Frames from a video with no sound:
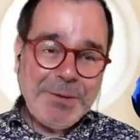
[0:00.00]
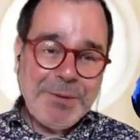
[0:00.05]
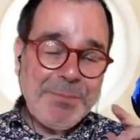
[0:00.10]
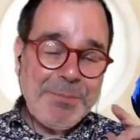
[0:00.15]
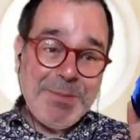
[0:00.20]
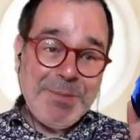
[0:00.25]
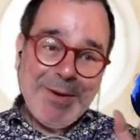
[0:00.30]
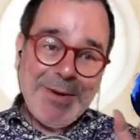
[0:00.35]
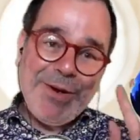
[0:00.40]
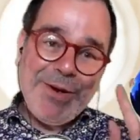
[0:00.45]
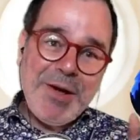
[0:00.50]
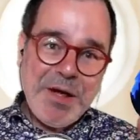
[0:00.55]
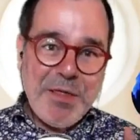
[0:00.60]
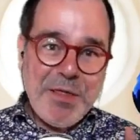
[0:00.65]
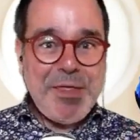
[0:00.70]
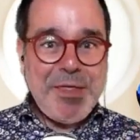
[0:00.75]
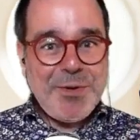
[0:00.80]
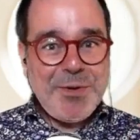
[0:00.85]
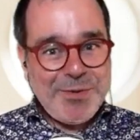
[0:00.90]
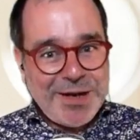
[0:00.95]
primero
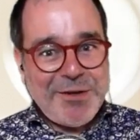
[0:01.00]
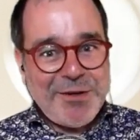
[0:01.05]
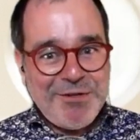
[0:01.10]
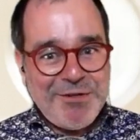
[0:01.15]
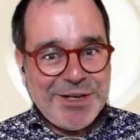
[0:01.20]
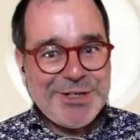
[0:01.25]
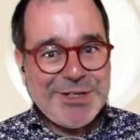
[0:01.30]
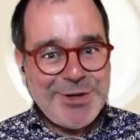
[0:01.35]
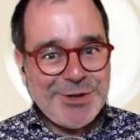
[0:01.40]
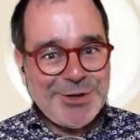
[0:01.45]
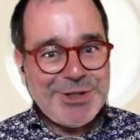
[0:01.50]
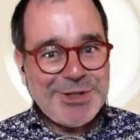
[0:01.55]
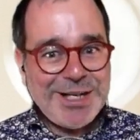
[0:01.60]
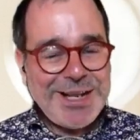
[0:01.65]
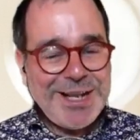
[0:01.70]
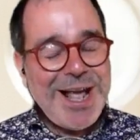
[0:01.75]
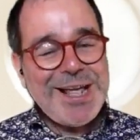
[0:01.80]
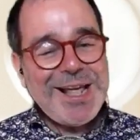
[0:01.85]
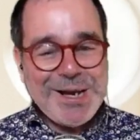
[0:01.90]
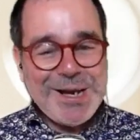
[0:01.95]
hacer una reflexión
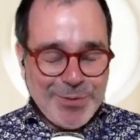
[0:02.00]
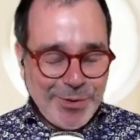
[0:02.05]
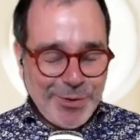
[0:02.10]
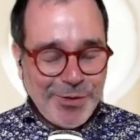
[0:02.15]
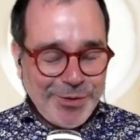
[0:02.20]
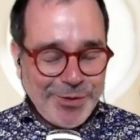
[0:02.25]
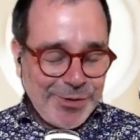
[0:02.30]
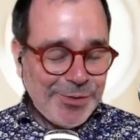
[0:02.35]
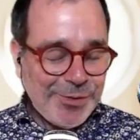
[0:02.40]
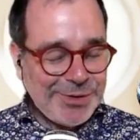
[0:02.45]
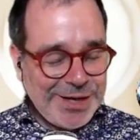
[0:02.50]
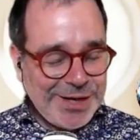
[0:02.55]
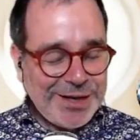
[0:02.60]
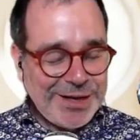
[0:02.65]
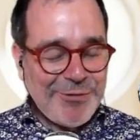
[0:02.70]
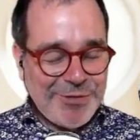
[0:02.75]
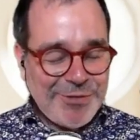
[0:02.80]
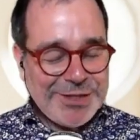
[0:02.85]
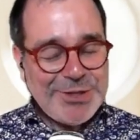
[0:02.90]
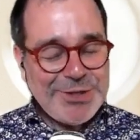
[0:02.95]
seria y luego una
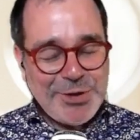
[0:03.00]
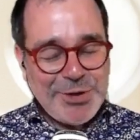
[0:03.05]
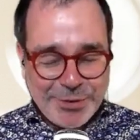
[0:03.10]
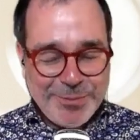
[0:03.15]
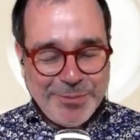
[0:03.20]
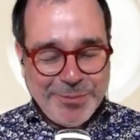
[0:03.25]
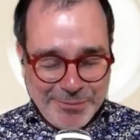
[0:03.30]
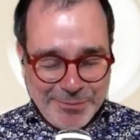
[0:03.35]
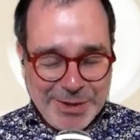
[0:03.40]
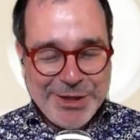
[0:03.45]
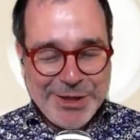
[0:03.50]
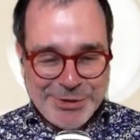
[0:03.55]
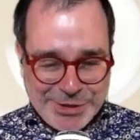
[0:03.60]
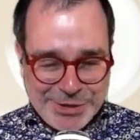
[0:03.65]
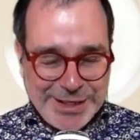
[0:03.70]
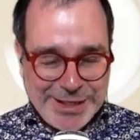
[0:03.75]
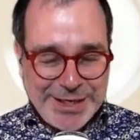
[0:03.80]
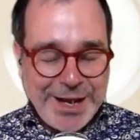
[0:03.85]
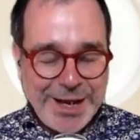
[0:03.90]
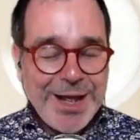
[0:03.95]
reflexión menos
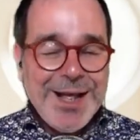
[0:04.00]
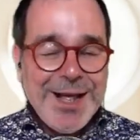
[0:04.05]
seria.